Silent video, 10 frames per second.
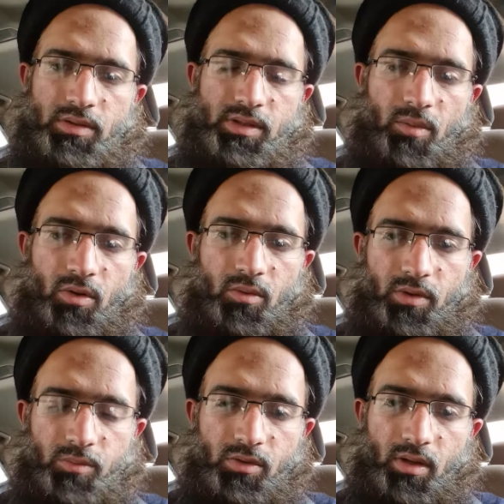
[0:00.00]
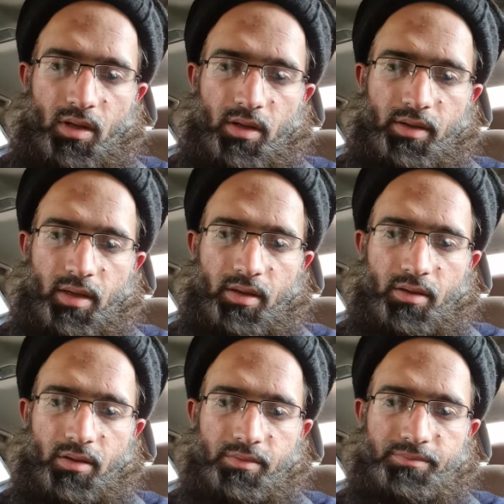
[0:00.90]
अस्सलाम वालेकुम रहमतुल्लाह ये
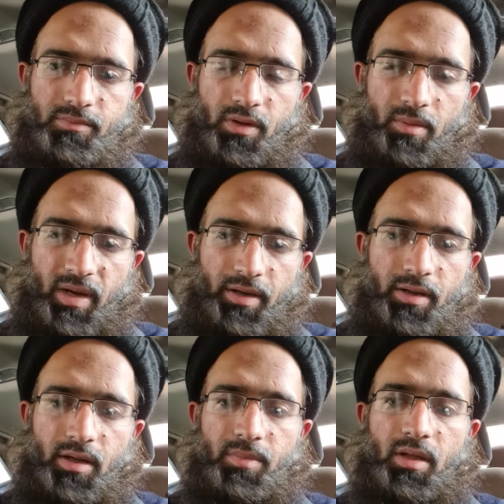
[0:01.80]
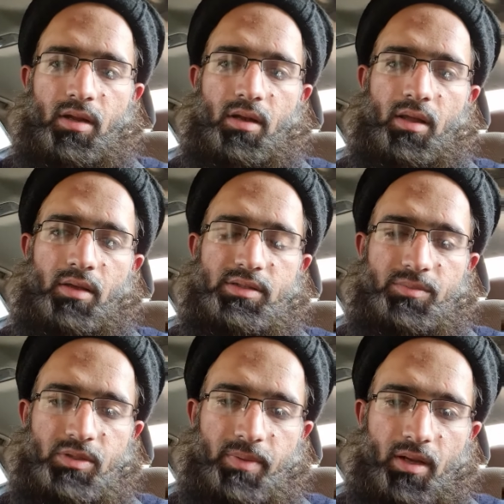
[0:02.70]
एक रिमाइंडर है मेरे लिए
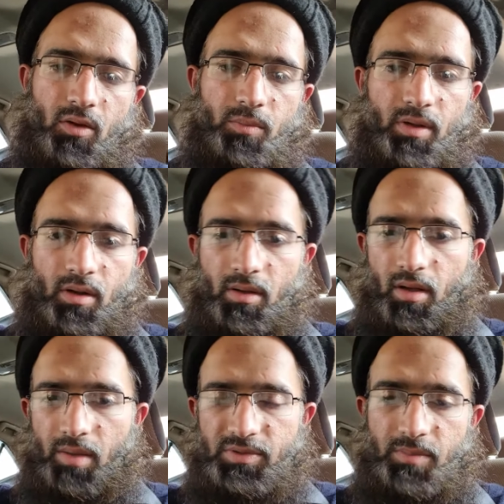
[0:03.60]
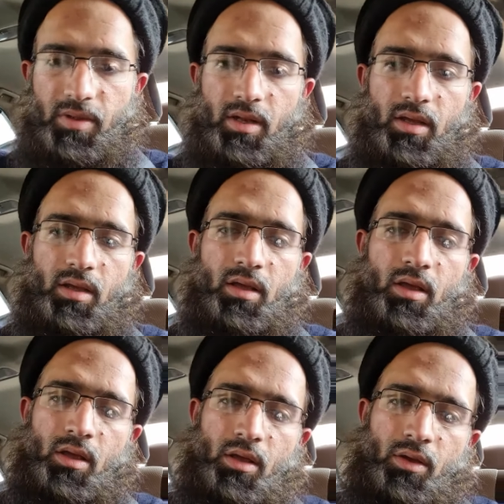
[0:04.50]
सबसे पहले और फिर आप सब के लिए
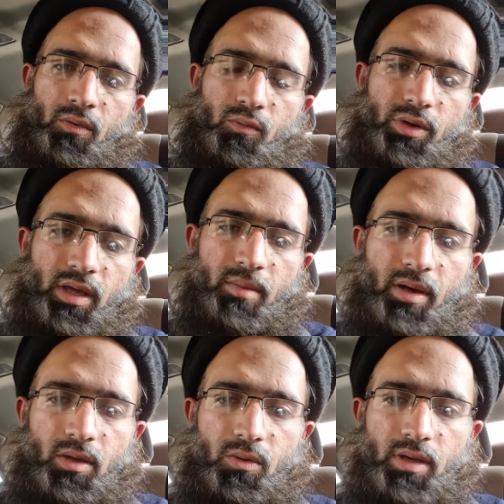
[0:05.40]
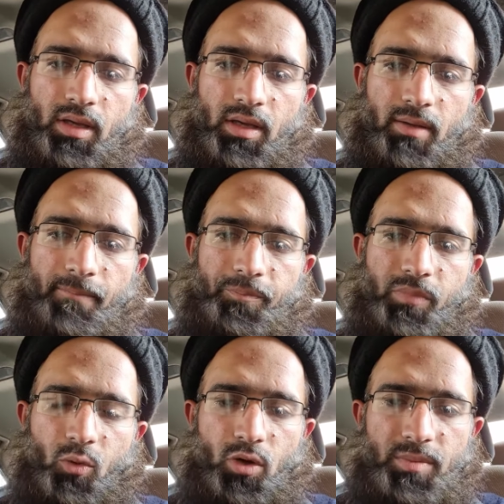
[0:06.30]
वो ये है भाइयों के
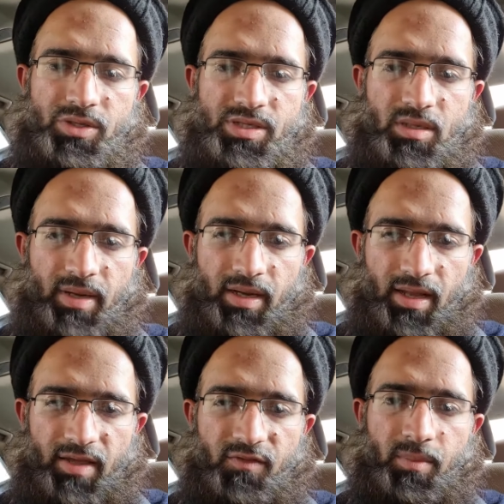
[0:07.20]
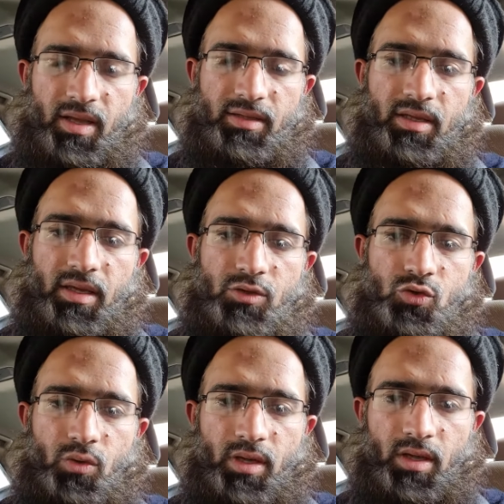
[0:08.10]
कोई भी चीज़ हमारी लाइफ में आती है
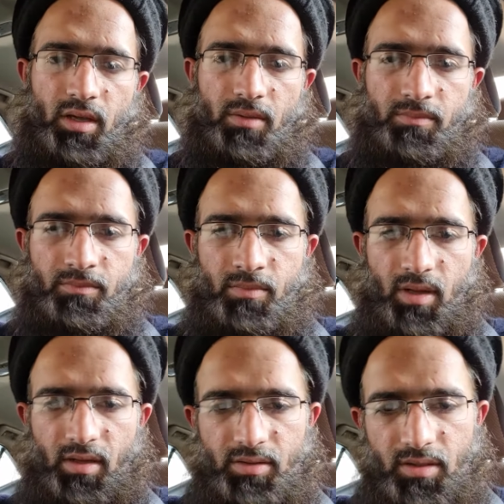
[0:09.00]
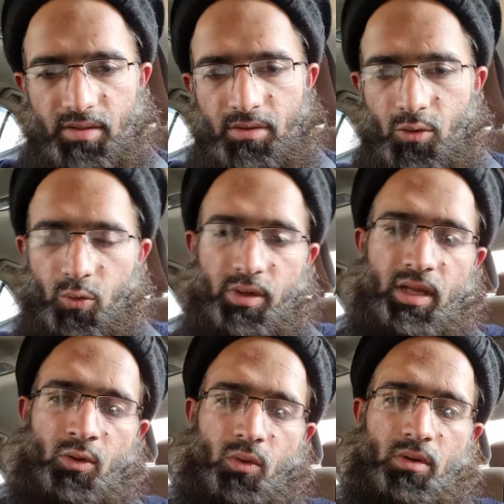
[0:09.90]
जो कि अदर दैन द
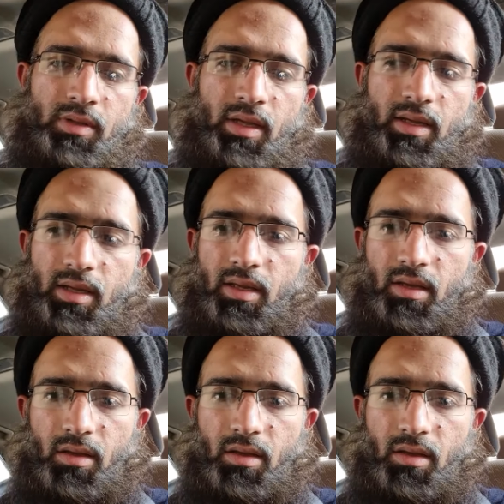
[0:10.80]
रूटीन हो यानी कि